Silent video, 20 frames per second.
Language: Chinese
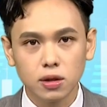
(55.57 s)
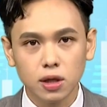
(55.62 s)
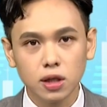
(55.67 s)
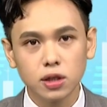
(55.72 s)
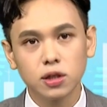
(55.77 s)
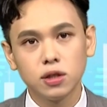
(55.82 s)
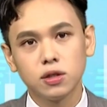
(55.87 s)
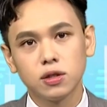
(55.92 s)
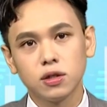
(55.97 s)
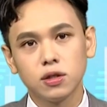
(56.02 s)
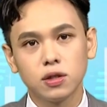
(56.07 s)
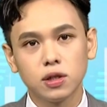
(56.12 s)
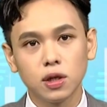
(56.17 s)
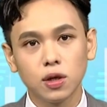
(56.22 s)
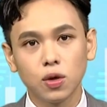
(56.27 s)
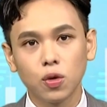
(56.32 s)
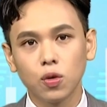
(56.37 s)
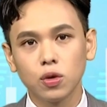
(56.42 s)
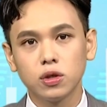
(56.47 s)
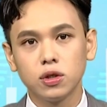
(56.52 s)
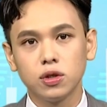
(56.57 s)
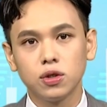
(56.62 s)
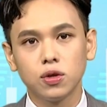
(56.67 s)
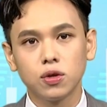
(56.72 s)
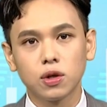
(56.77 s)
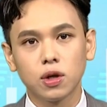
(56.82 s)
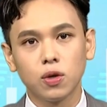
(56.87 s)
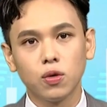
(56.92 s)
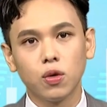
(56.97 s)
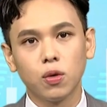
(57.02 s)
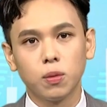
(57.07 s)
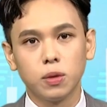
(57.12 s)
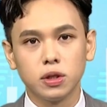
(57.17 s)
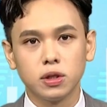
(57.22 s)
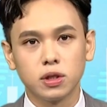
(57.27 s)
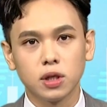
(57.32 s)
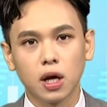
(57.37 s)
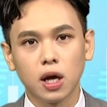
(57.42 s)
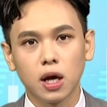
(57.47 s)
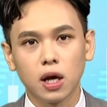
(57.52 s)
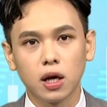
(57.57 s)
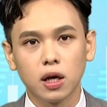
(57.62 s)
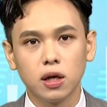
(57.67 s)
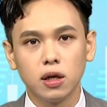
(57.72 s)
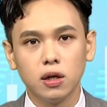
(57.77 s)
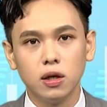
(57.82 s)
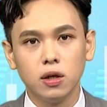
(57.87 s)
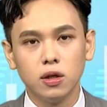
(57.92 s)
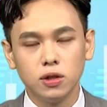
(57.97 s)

那其实这个逻辑就跟我们在